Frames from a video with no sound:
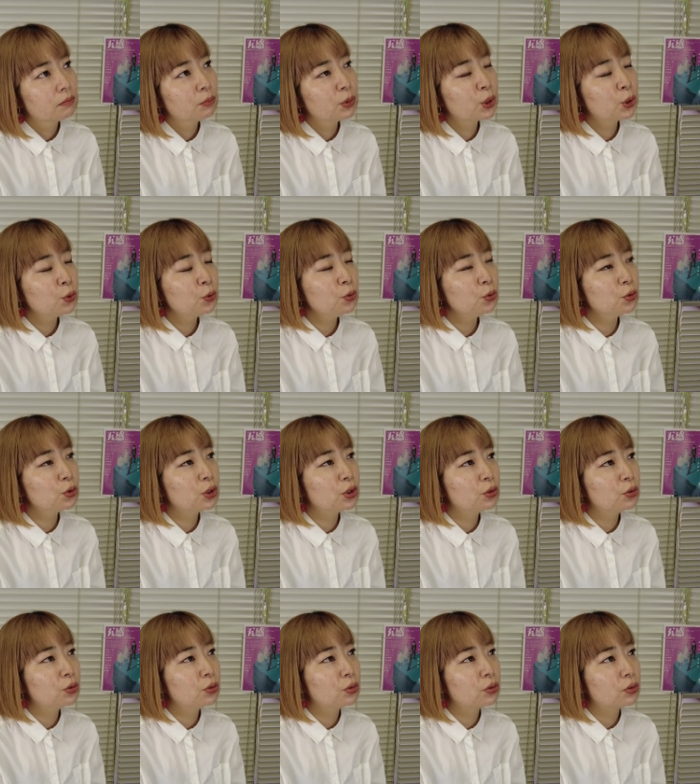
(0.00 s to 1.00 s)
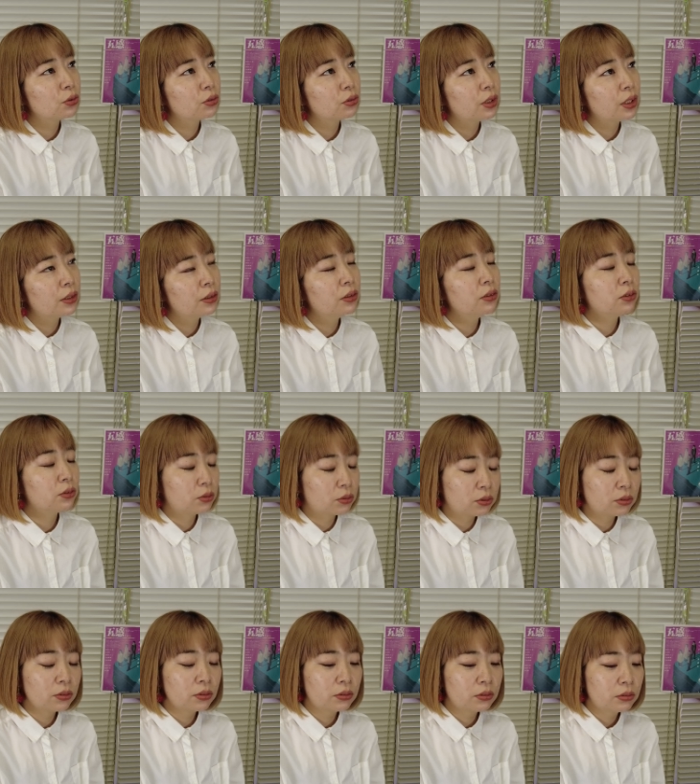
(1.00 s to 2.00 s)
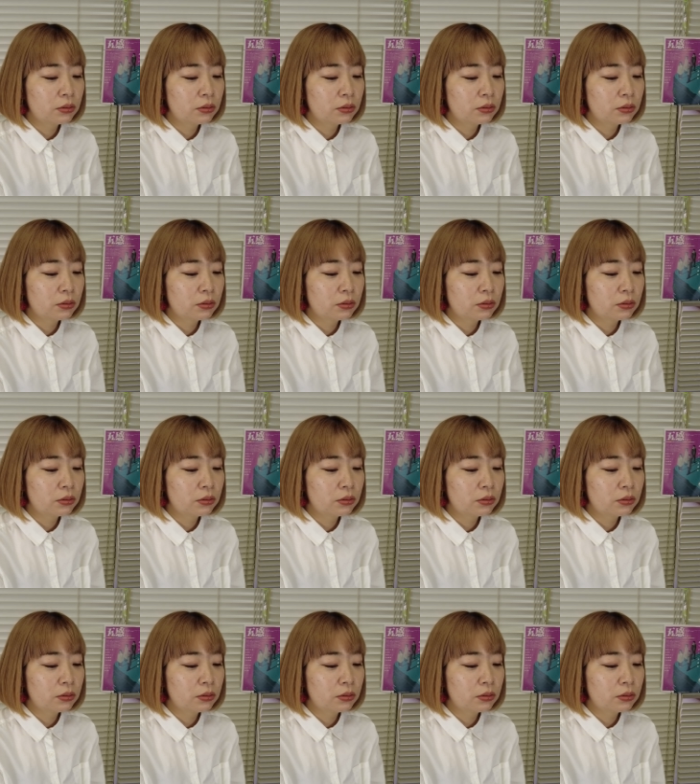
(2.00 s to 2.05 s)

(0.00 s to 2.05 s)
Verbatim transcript: ま一言で言うとあれですよ、